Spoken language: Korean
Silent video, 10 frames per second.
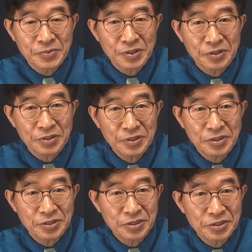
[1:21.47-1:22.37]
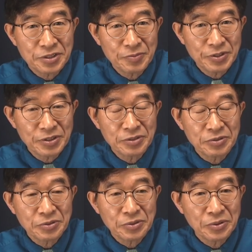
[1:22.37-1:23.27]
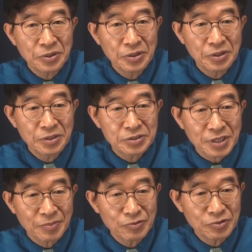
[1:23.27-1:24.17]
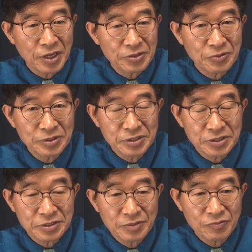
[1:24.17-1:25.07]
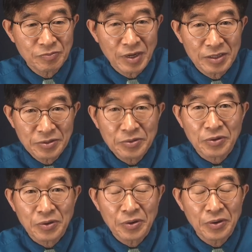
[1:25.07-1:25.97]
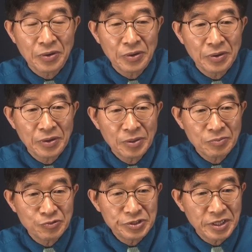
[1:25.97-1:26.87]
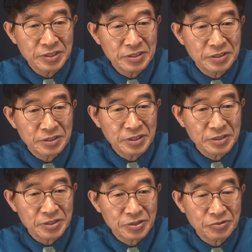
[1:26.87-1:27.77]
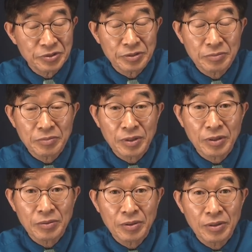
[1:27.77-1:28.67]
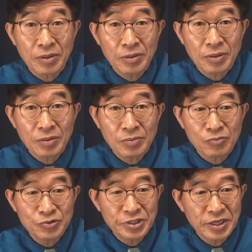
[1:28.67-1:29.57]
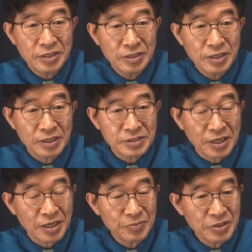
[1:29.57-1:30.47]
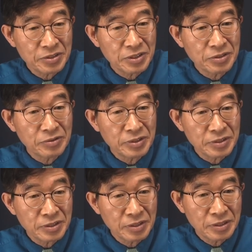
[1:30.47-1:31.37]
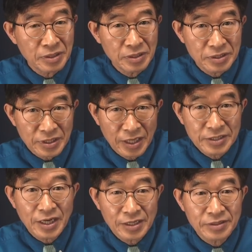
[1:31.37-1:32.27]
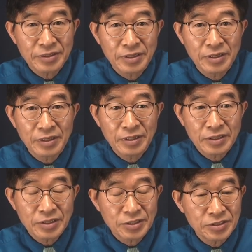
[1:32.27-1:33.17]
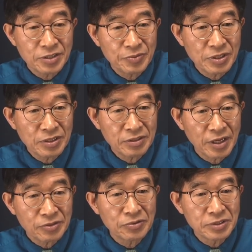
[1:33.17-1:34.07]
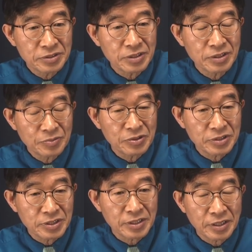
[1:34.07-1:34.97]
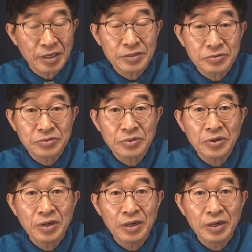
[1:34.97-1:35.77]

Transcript: 그 2022년도 3구 대통령 선거뿐만 아니고 문재인 정권에 치러진 문재인이란 사람이 정권을 차지한 2017년 대통령 선거부터 시작해 가지고